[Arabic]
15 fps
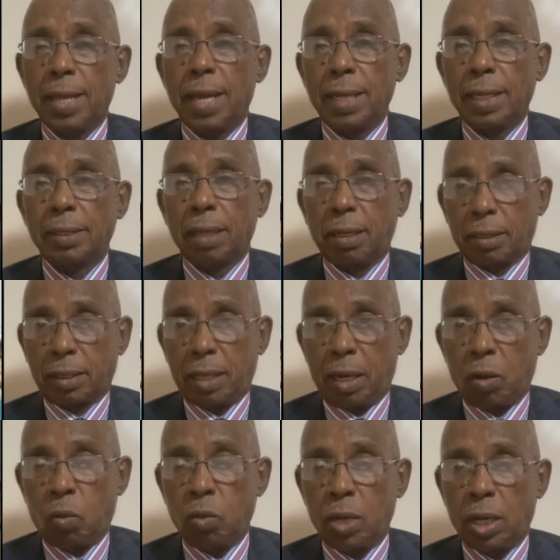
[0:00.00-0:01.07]
هذا
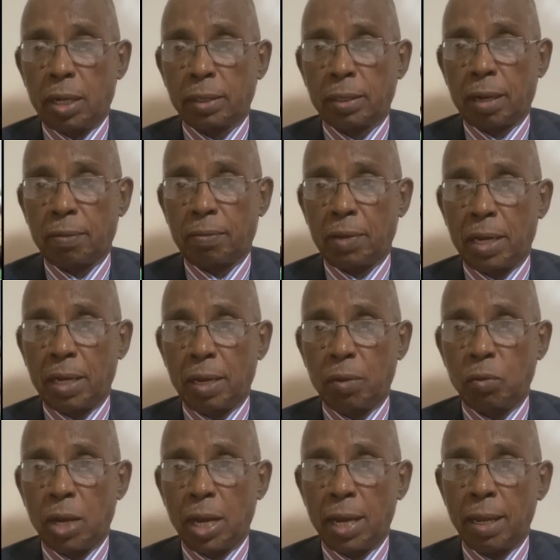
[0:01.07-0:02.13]
يضغط على كل الاطراف لان
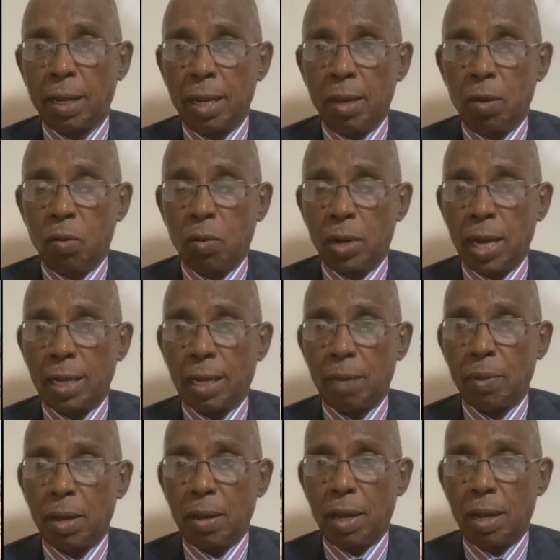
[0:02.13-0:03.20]
هناك هنالك
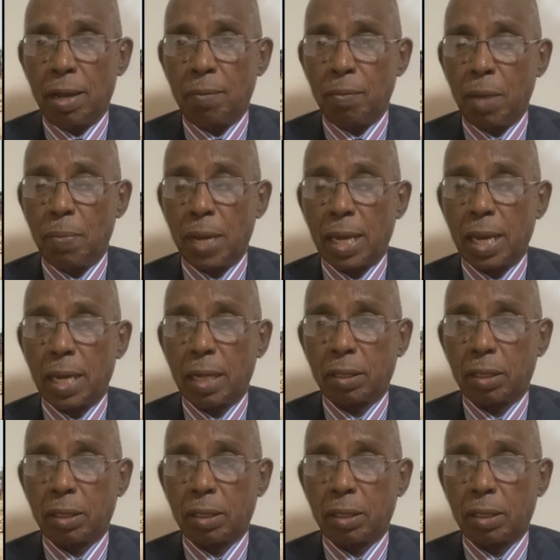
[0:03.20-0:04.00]
مهما